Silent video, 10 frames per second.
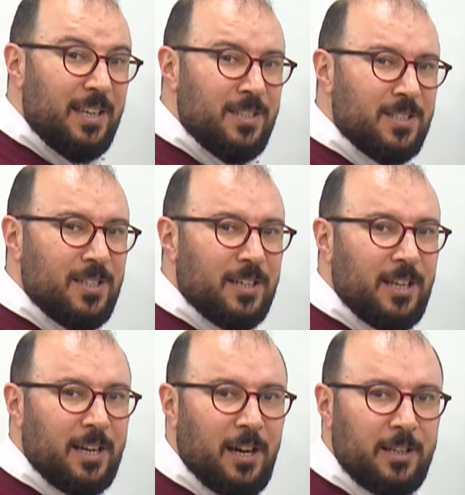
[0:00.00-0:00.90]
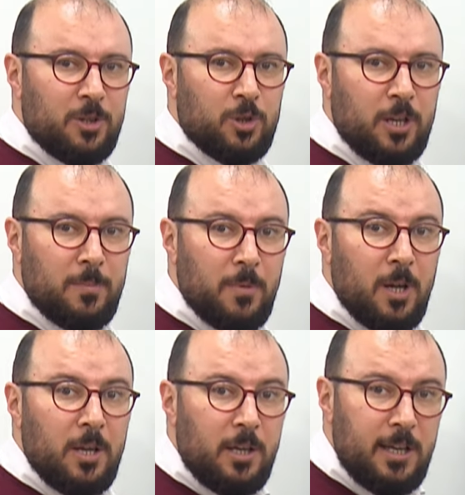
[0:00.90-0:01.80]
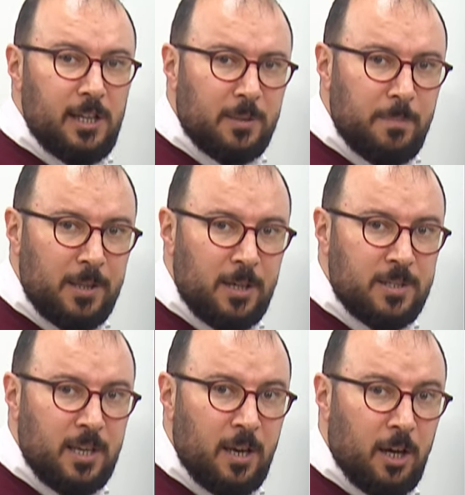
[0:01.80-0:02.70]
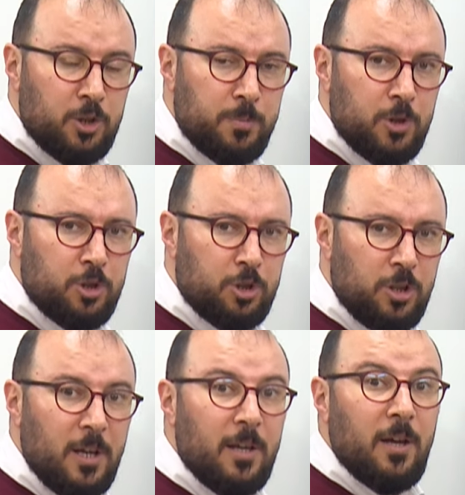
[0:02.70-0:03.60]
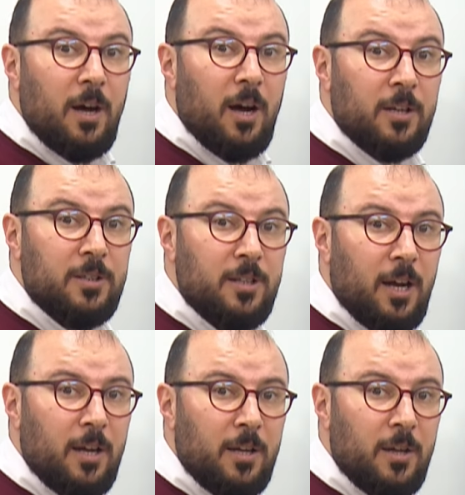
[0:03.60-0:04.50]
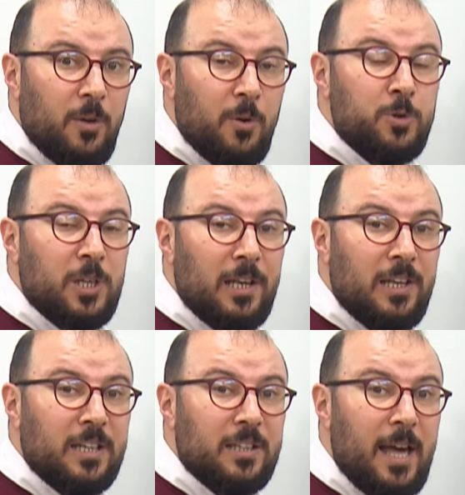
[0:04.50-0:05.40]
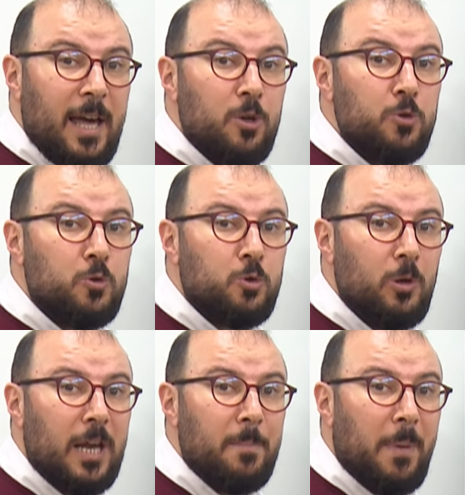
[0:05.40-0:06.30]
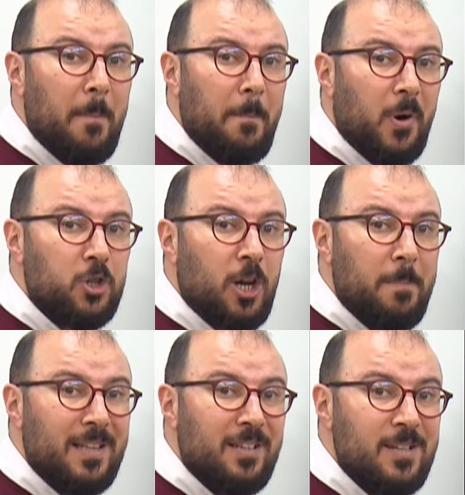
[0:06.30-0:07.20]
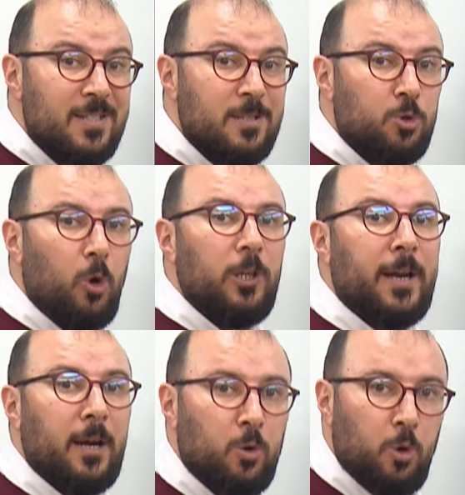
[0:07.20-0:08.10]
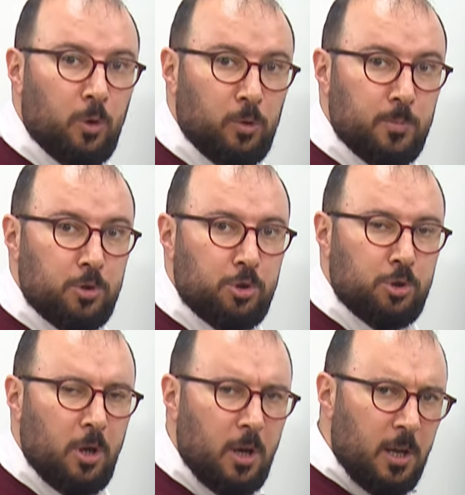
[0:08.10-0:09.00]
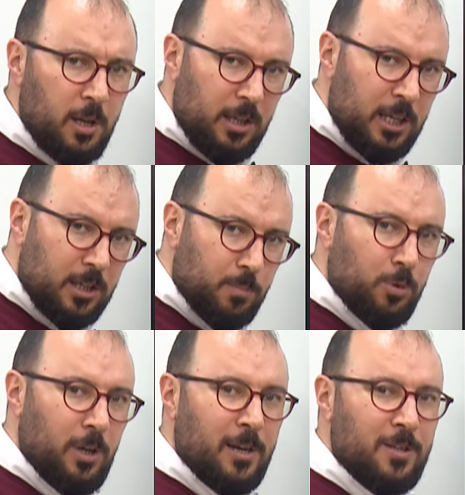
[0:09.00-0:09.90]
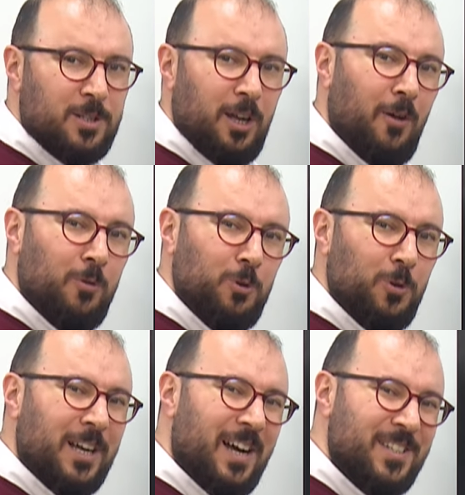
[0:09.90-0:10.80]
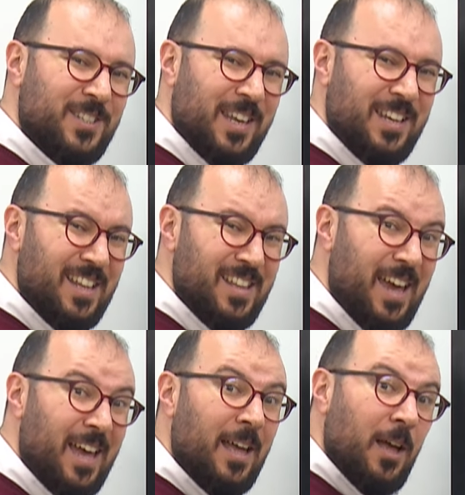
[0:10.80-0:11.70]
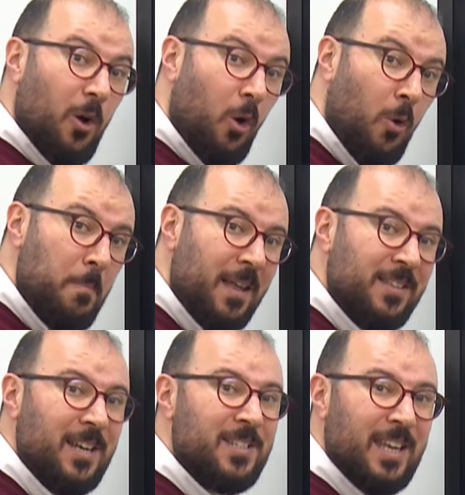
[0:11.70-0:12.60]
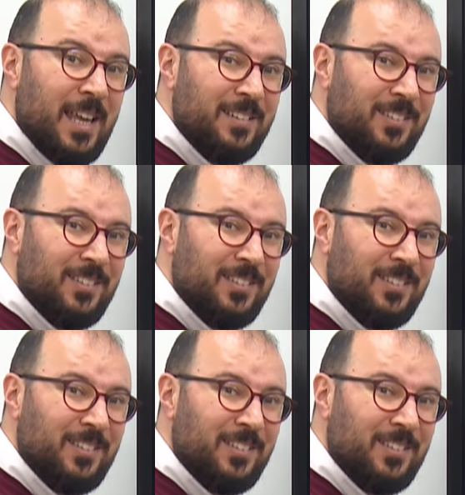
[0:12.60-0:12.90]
İznik'te kardeşlerim ilk medreseyi açmış. Adı da özellikle Süleyman Paşa Medresesi olarak konulmuş. İlk müderris Davud'u Kayseri'yi de o medreseye